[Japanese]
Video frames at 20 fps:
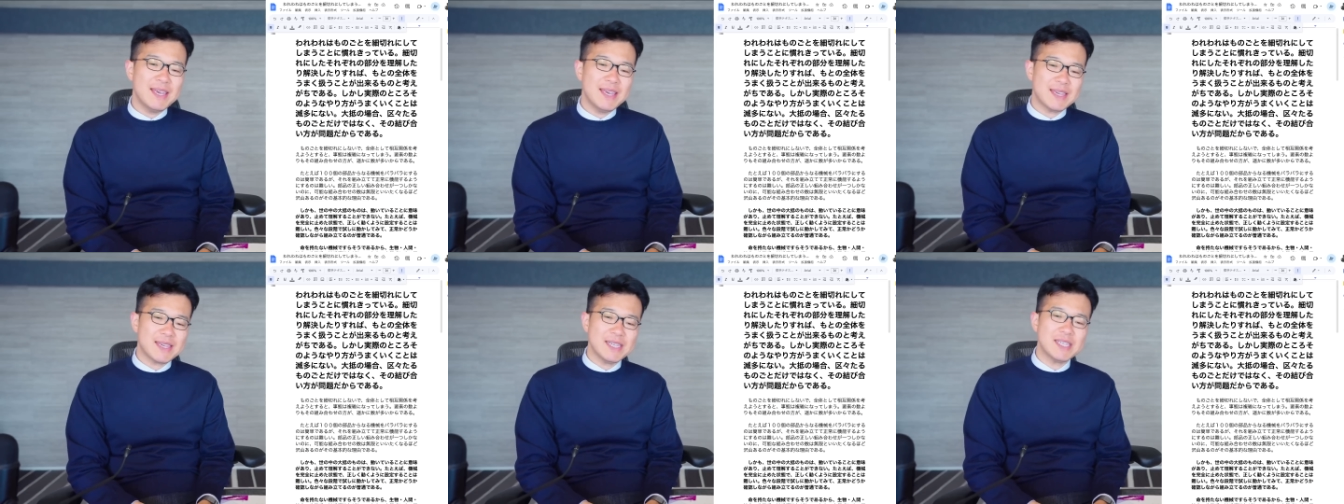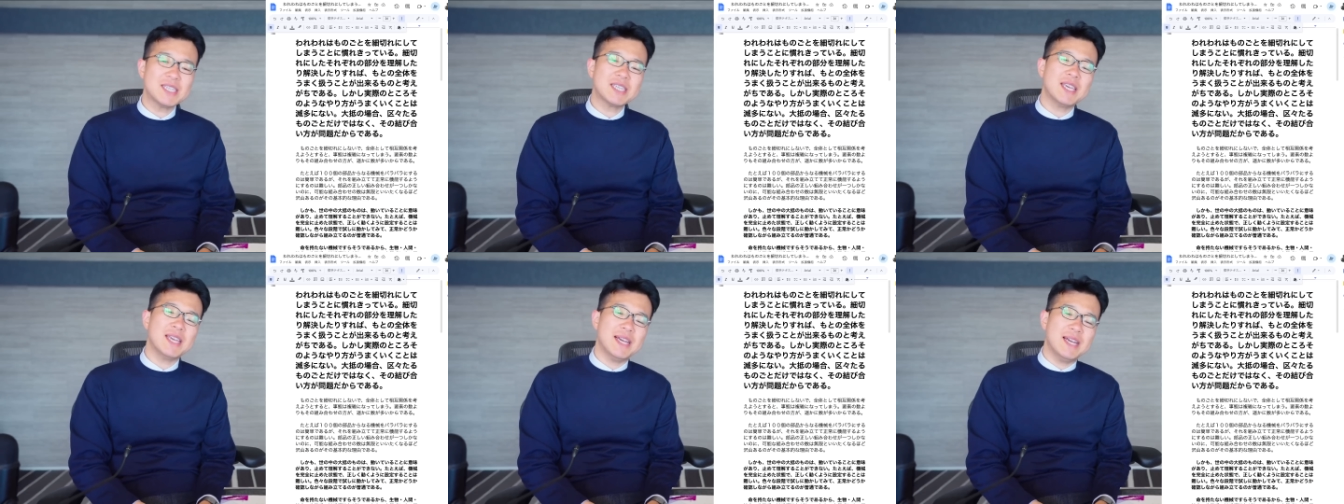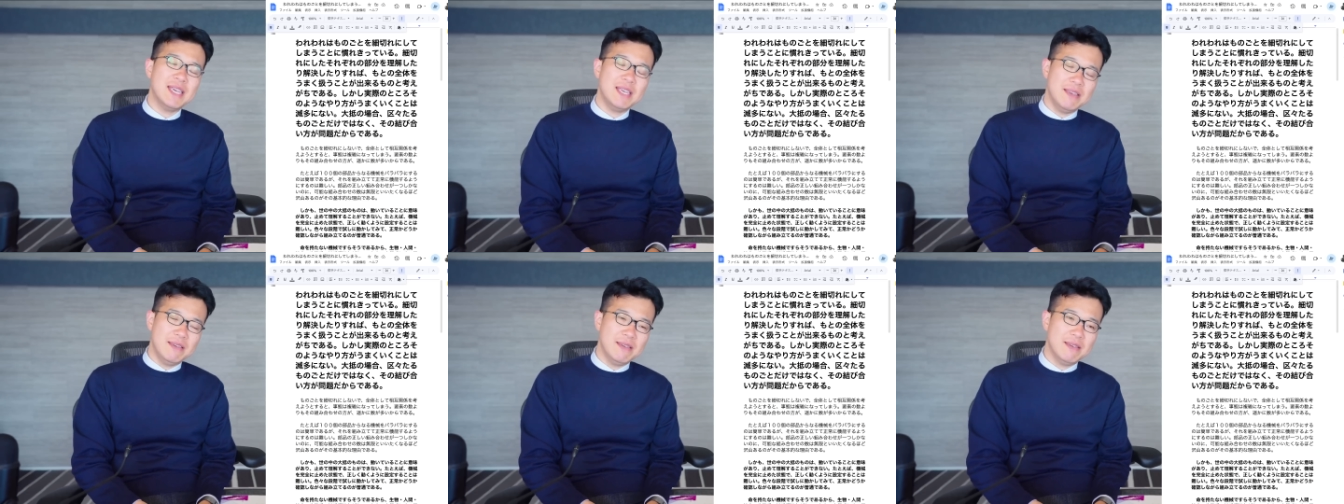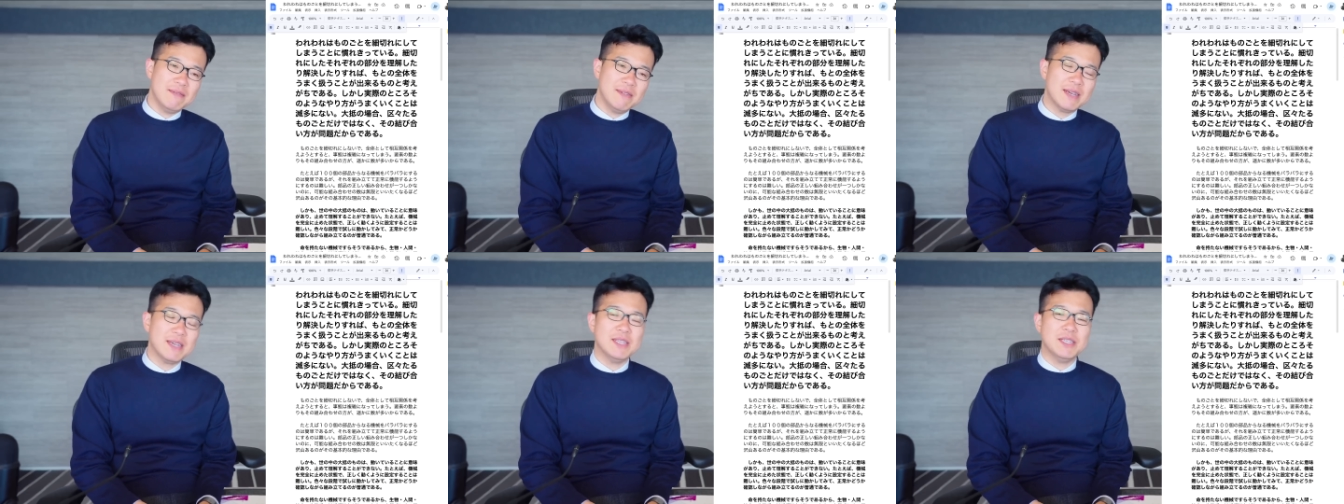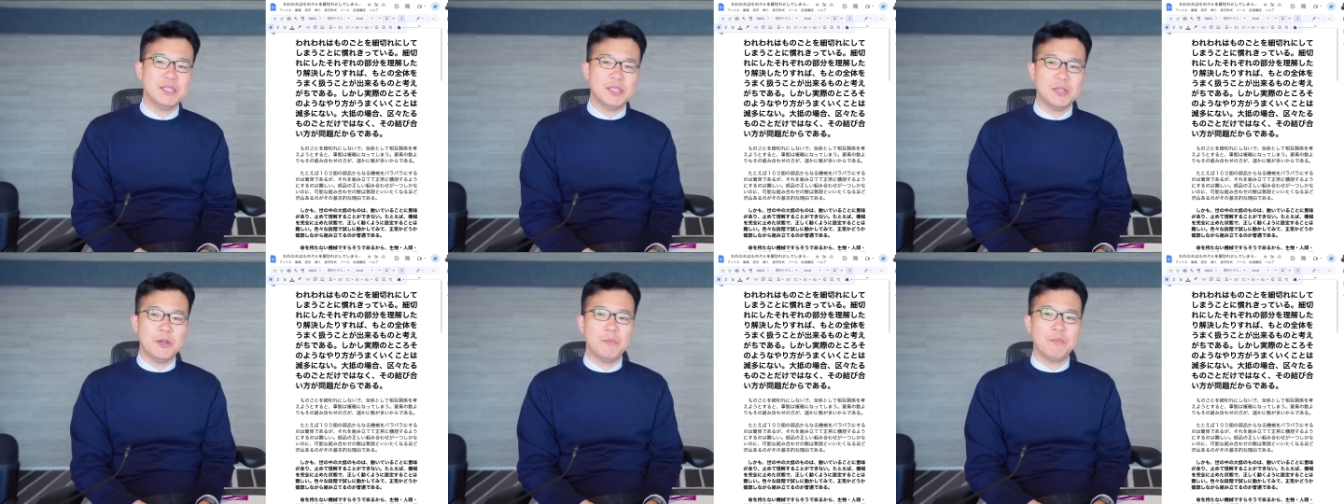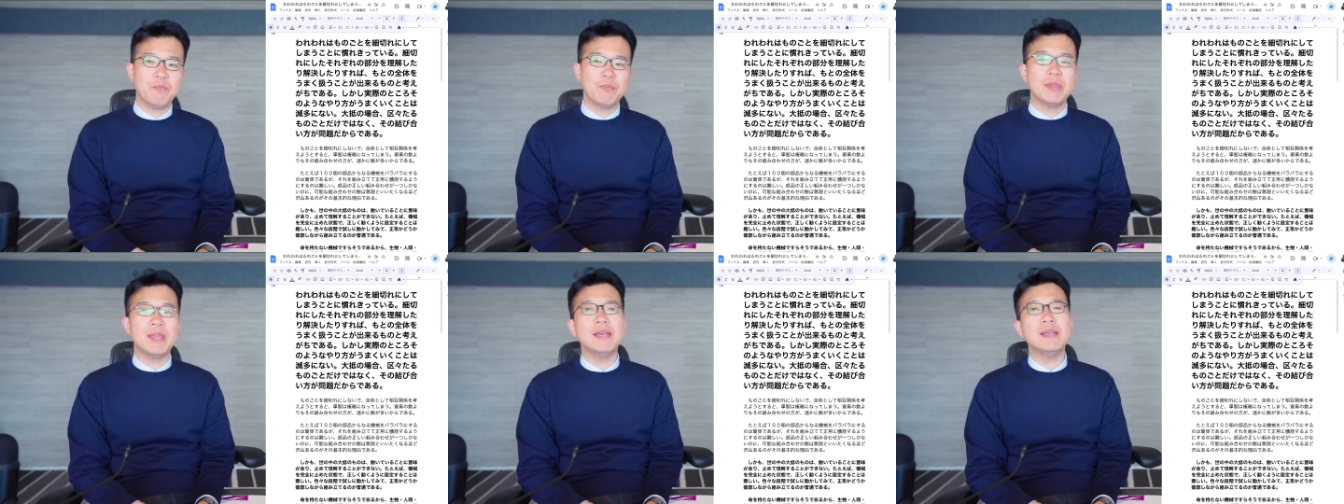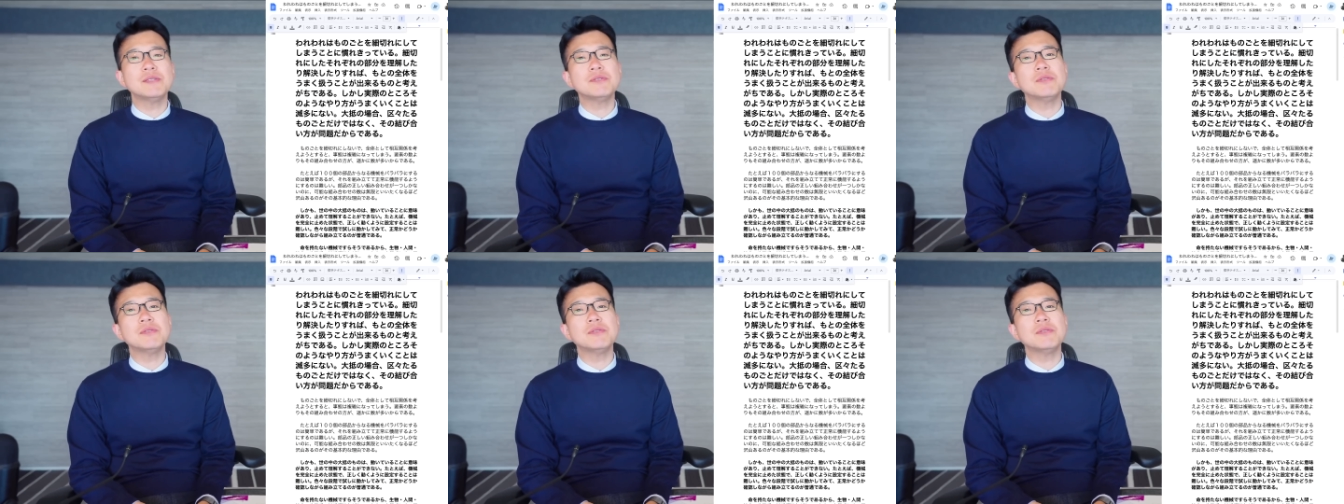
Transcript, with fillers: 景色がいいわけですよ。で、